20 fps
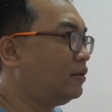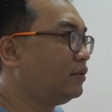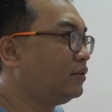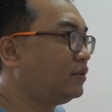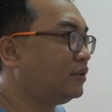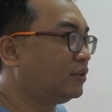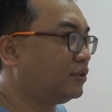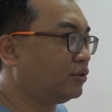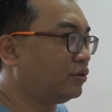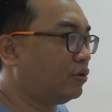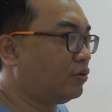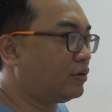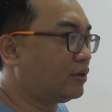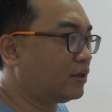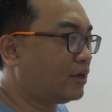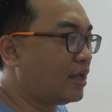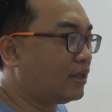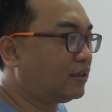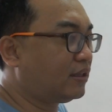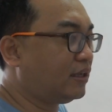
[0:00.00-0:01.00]
这时候呢，
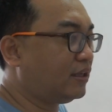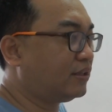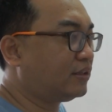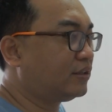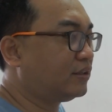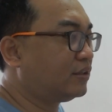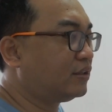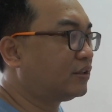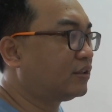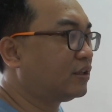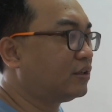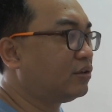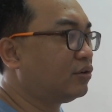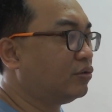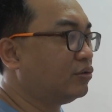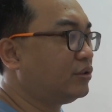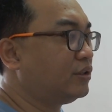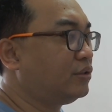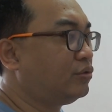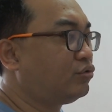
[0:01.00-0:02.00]
他地支的生有
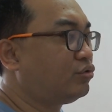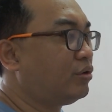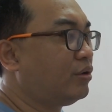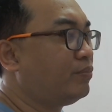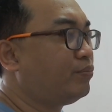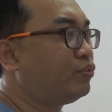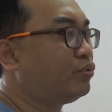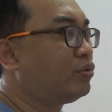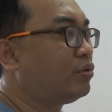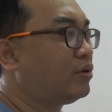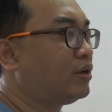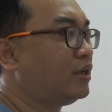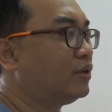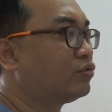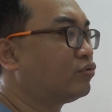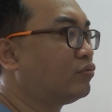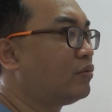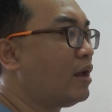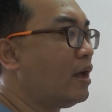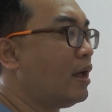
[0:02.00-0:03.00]
金全部都可以
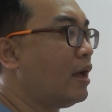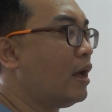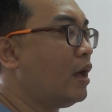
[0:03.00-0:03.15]
出来啊。